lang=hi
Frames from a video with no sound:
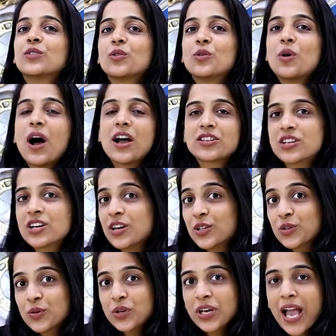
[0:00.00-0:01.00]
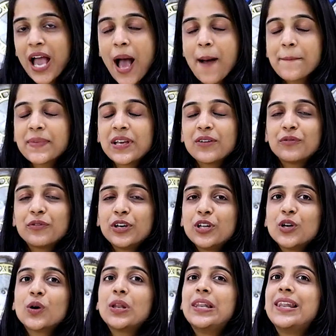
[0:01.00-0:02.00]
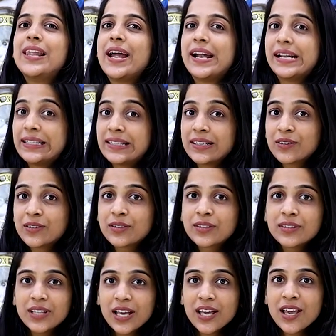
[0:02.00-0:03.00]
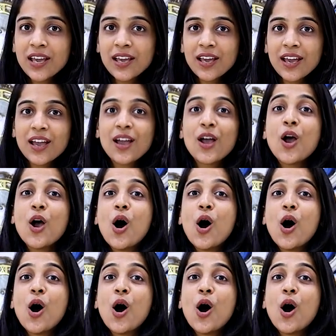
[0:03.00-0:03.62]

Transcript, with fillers: तो आशा करती हूँ कि आप ये वीडियो एंड तक देखेंगे